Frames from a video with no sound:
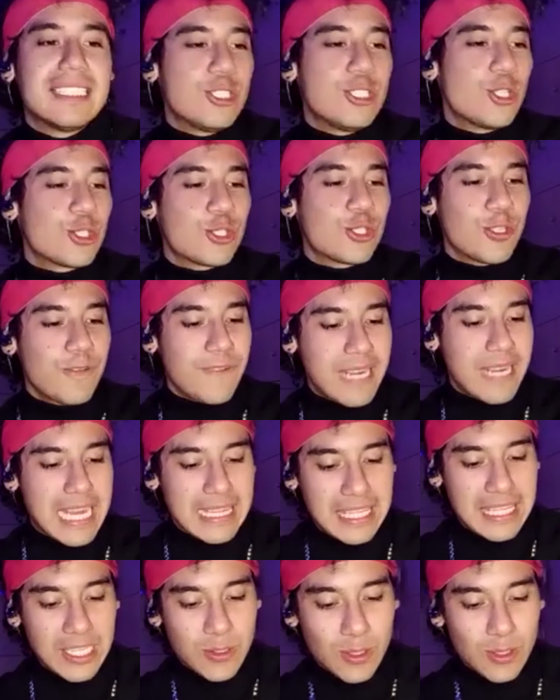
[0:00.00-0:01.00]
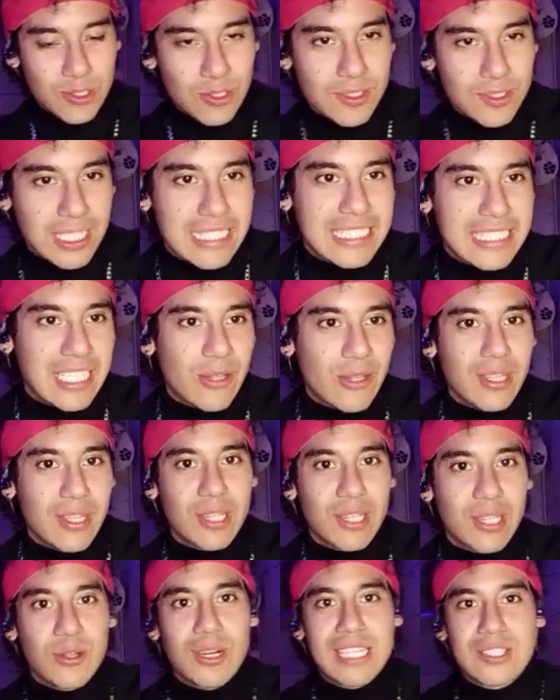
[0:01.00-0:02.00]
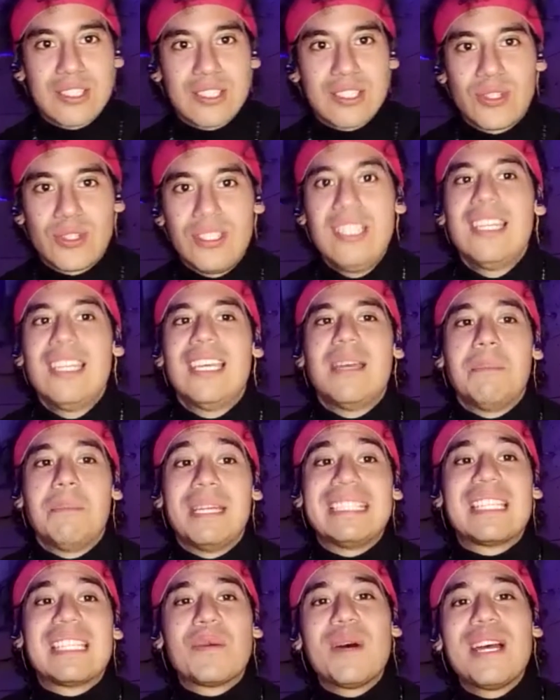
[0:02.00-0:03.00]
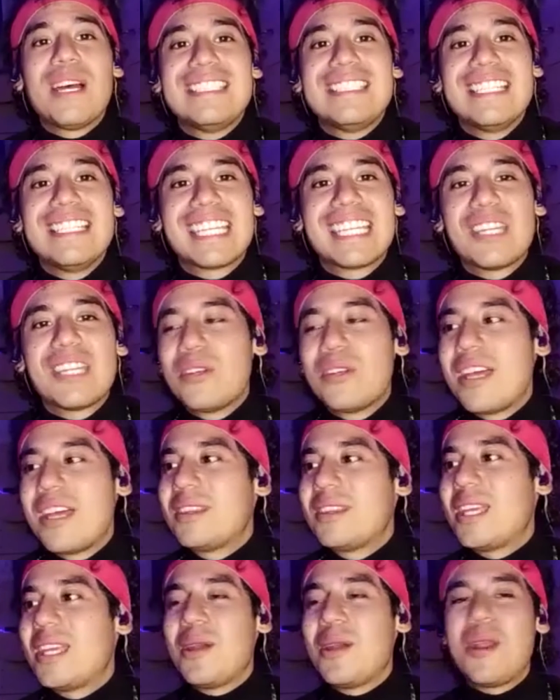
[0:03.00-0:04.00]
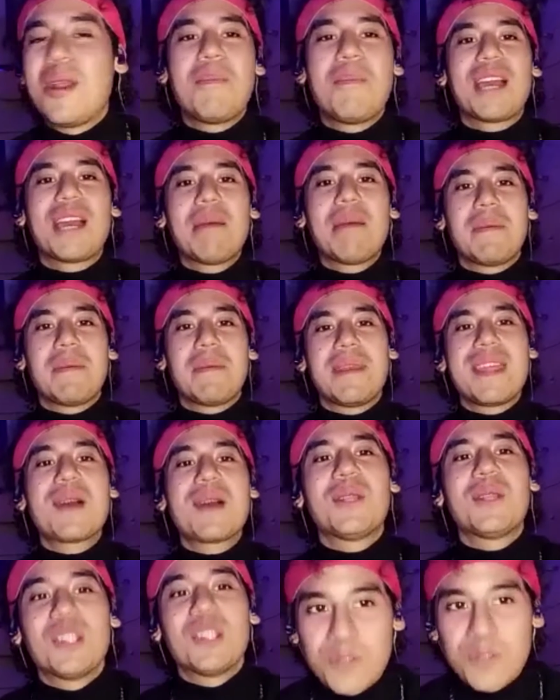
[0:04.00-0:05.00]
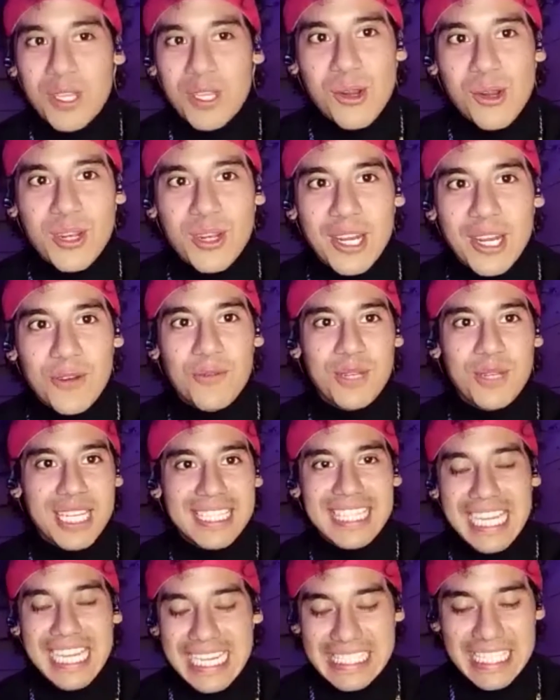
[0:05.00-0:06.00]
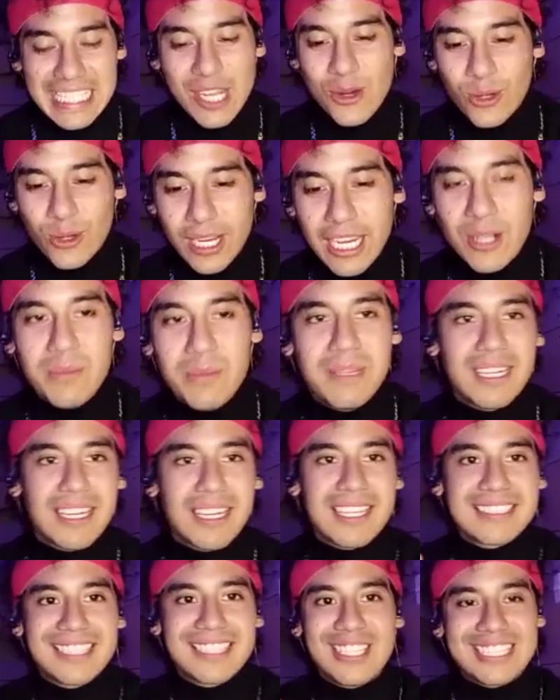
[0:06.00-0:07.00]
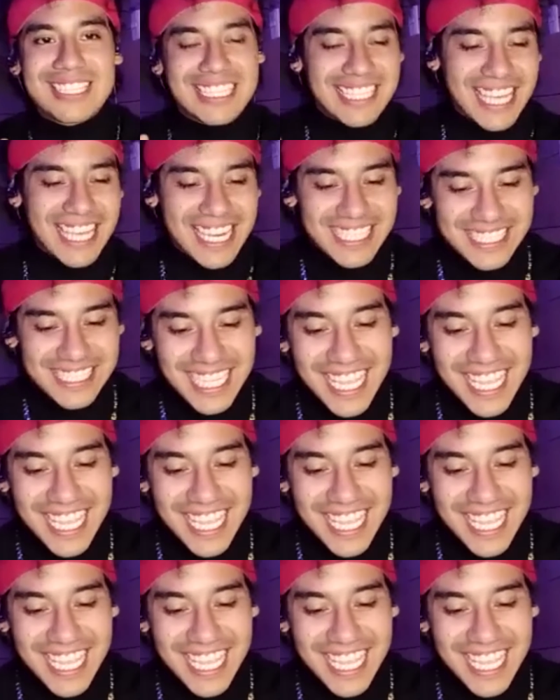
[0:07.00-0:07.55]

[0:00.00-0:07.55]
yo soy fanático y soy salsero de corazón. Me atrevo a decir que en una, época de mi vida, cuando fui rockero, fui guitarrista rockero, mira, aquí están las guitarras,